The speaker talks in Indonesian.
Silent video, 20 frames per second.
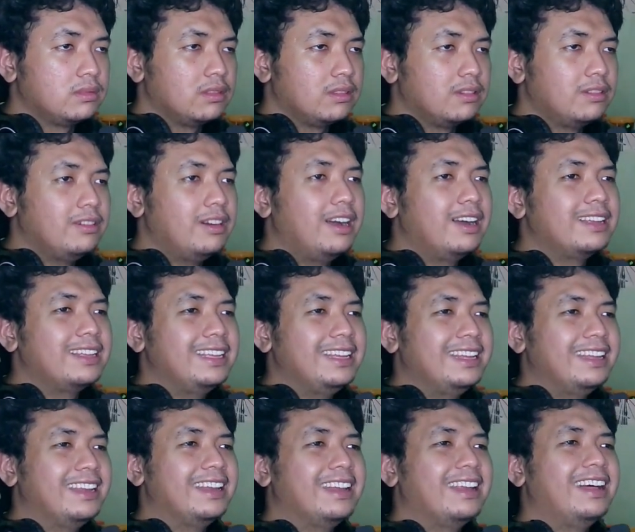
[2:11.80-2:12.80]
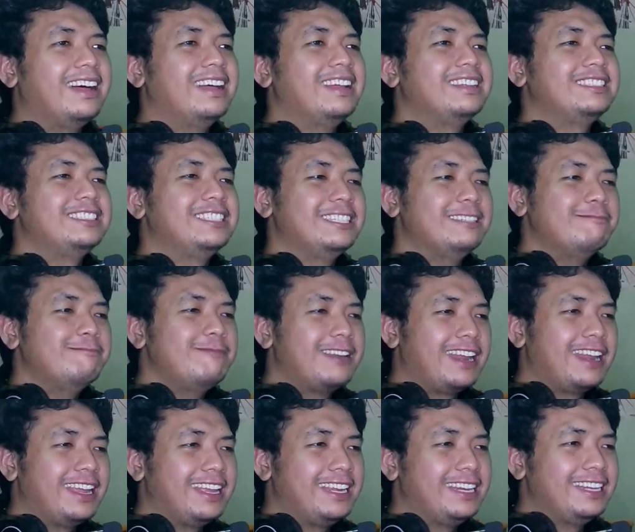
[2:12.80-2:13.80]
Wah gila, si
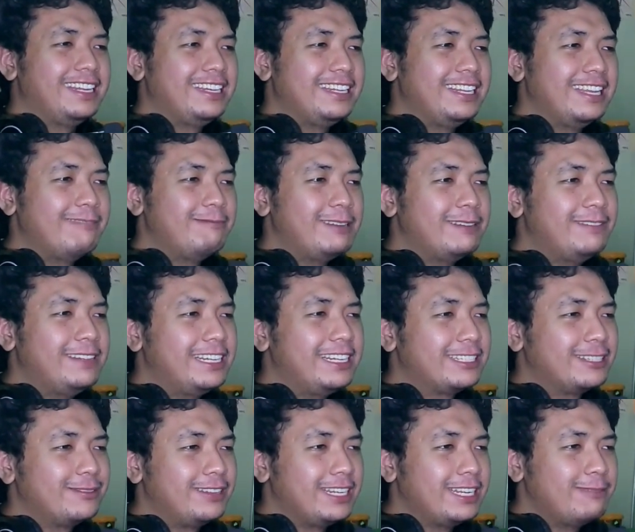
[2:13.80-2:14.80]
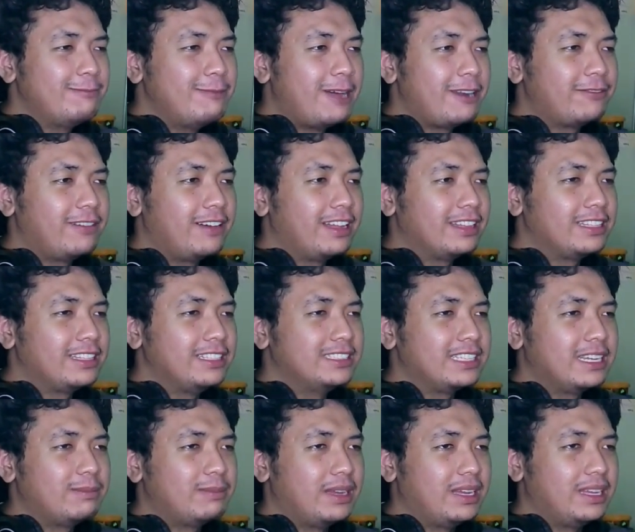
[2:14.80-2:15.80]
Bre ini dia benar-benar cuma dimanfaatin
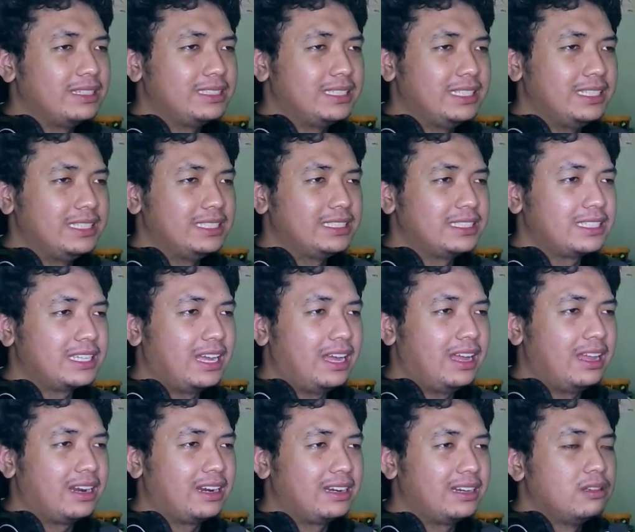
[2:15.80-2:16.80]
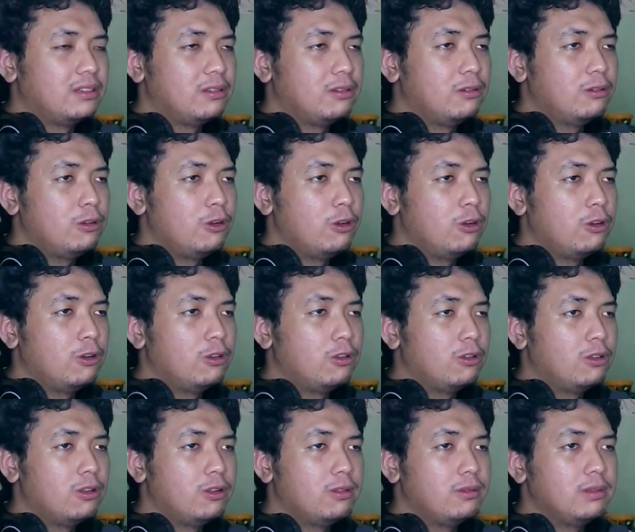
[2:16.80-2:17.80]
sama si Scar. Oh,
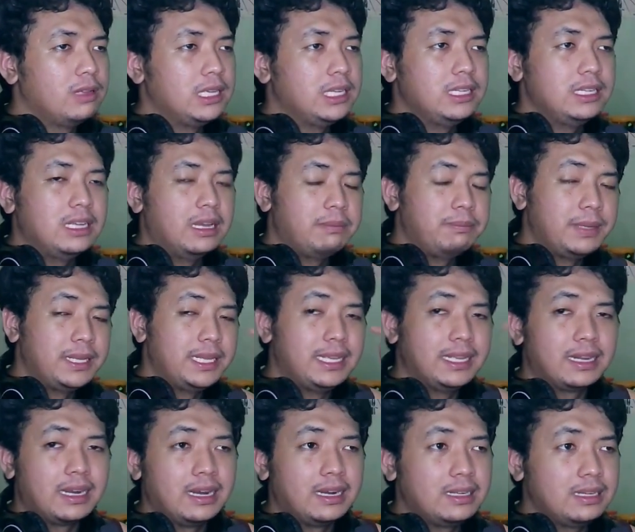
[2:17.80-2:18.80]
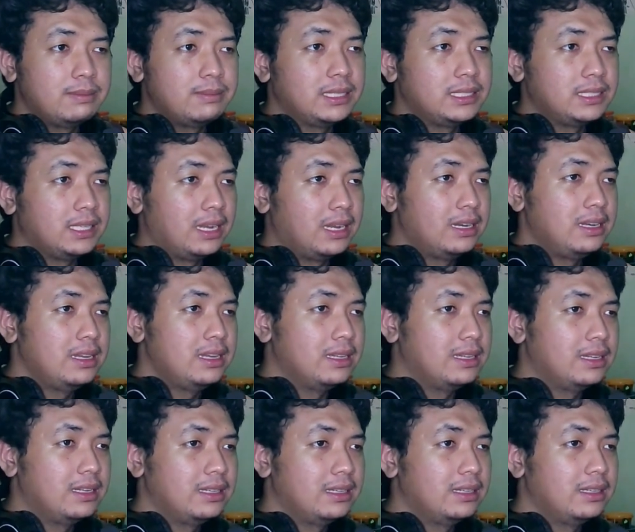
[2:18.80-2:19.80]
ini ya pikirannya masih ada
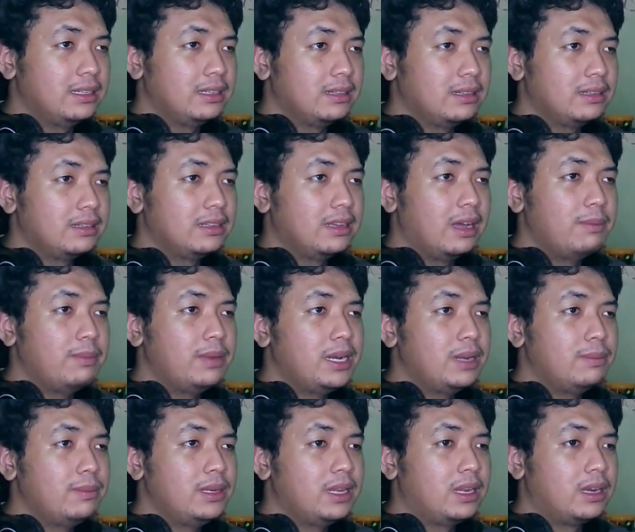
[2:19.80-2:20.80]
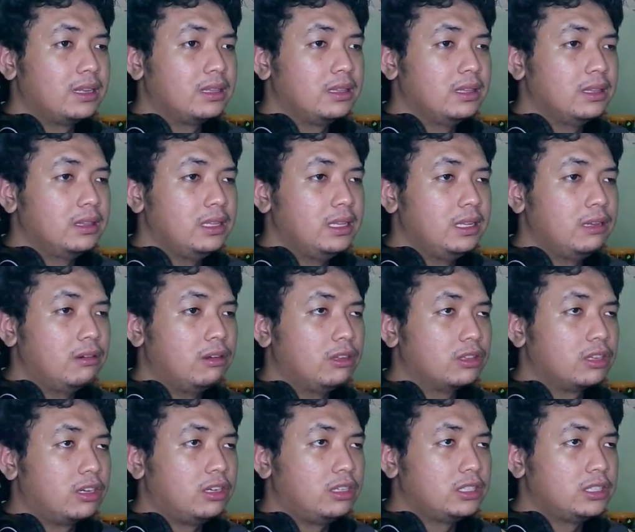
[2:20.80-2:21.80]
ya. Gak bener-bener
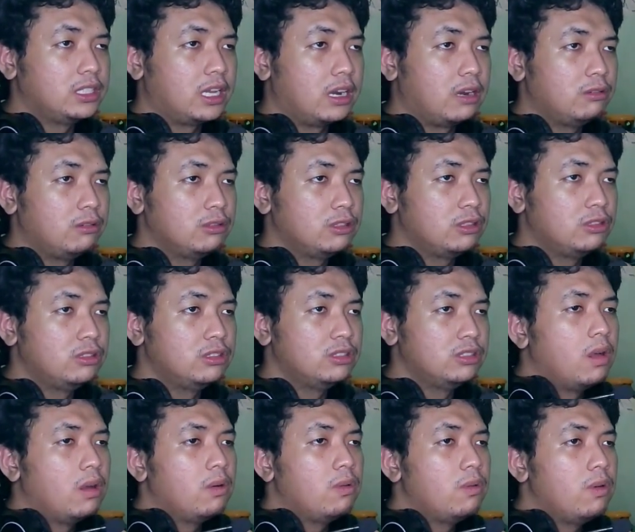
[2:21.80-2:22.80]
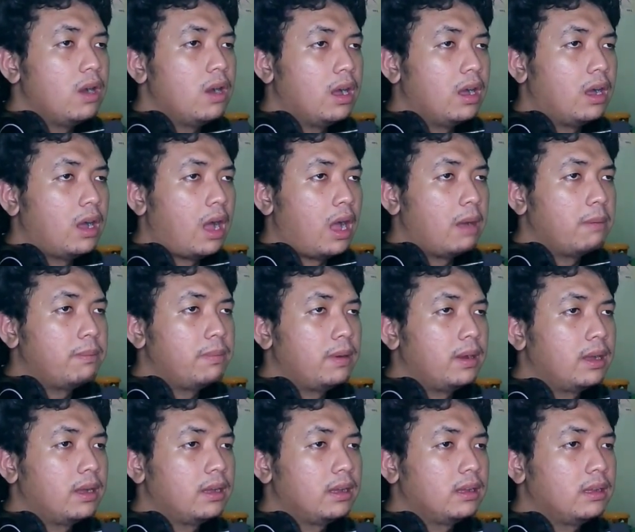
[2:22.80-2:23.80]
dikontrol secara utuh. Wah,
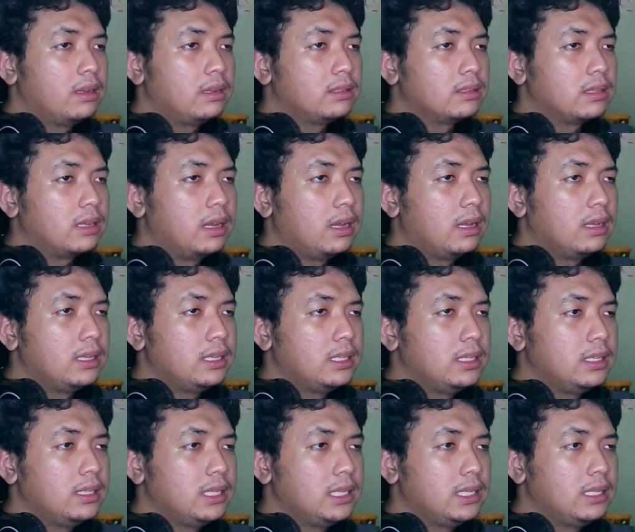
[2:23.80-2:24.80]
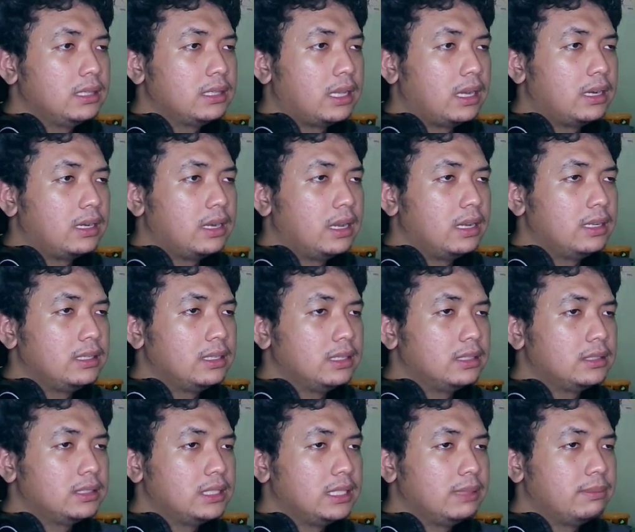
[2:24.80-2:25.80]
apakah ini
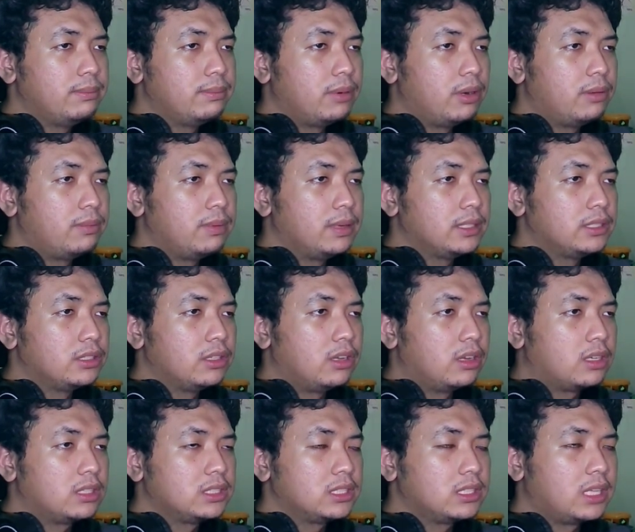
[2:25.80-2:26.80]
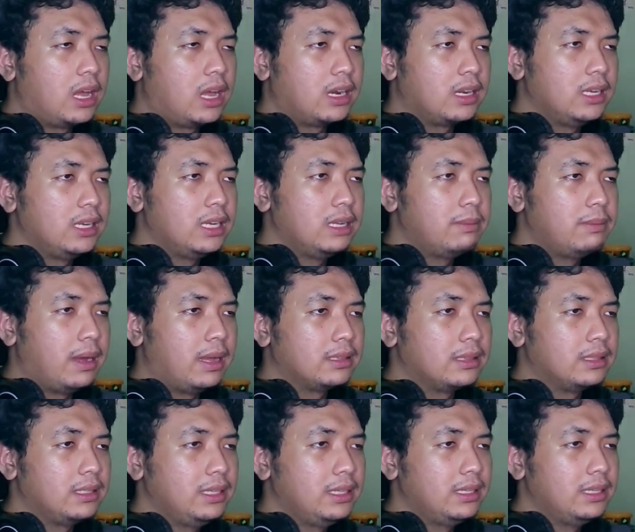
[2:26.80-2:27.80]
tandanya si Profesor Scar ini
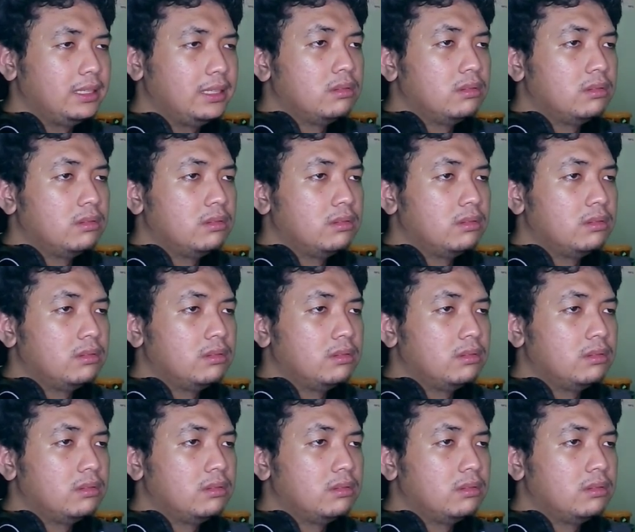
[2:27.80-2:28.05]
mati?